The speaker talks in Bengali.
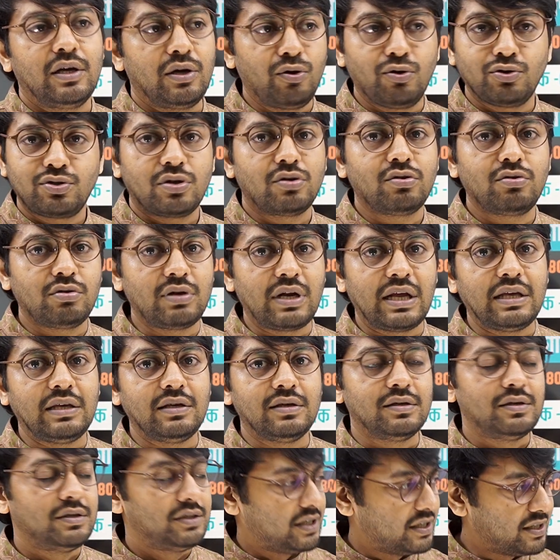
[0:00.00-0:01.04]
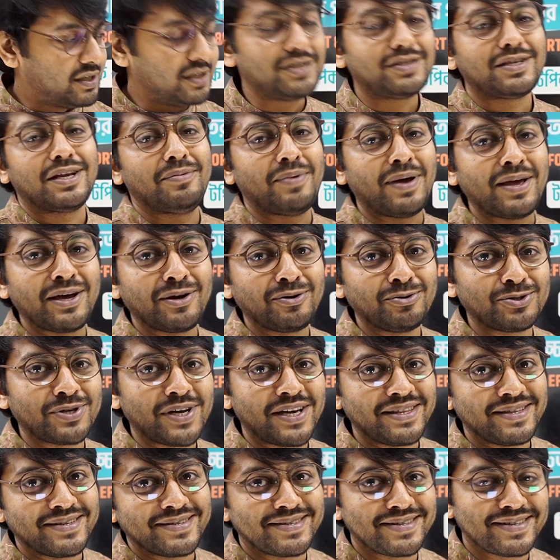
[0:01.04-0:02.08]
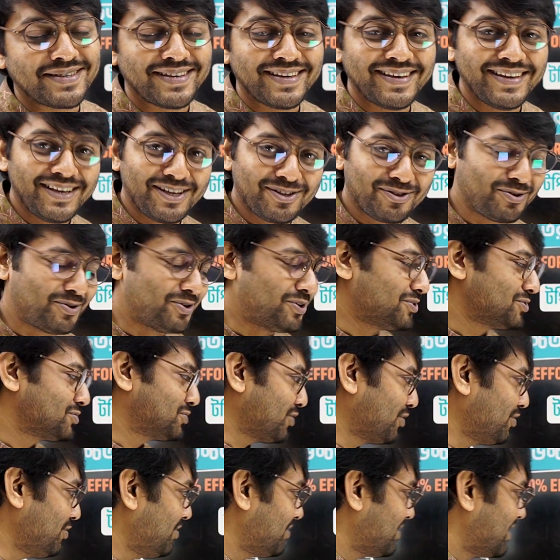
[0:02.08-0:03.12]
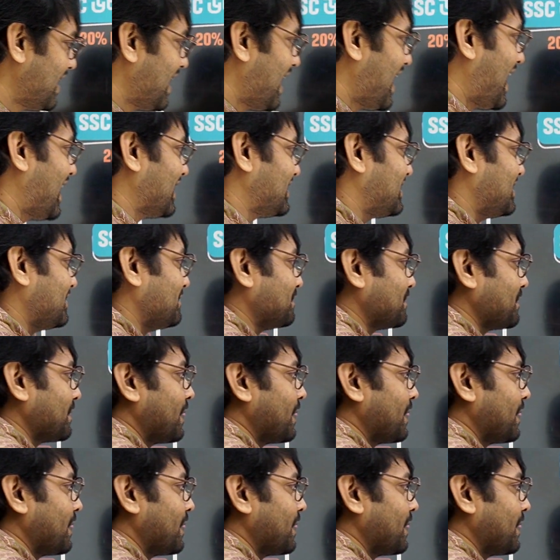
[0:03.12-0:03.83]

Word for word: গোছানো তো নাই সেই জিনিসটাই ভাইয়া গোছাই দিছি তো চলো আসি